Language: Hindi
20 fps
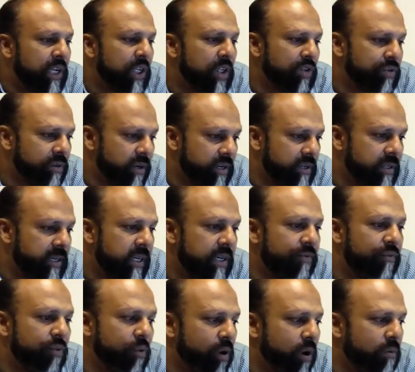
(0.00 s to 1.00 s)
कंस्ट्रक्टेड
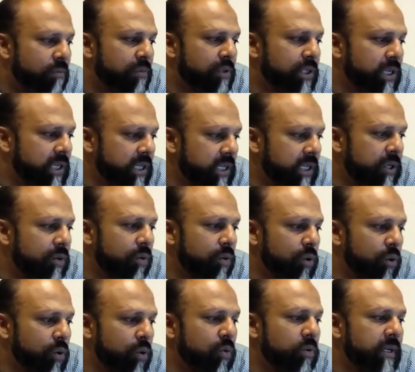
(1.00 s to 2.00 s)
फ्रॉम टी
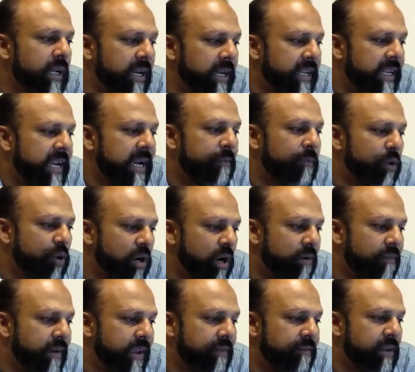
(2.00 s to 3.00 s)
रोड टू ठलिया
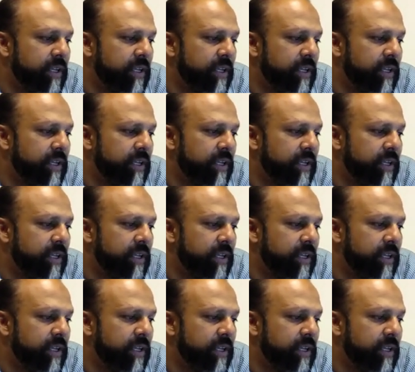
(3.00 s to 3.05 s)
मोटर वे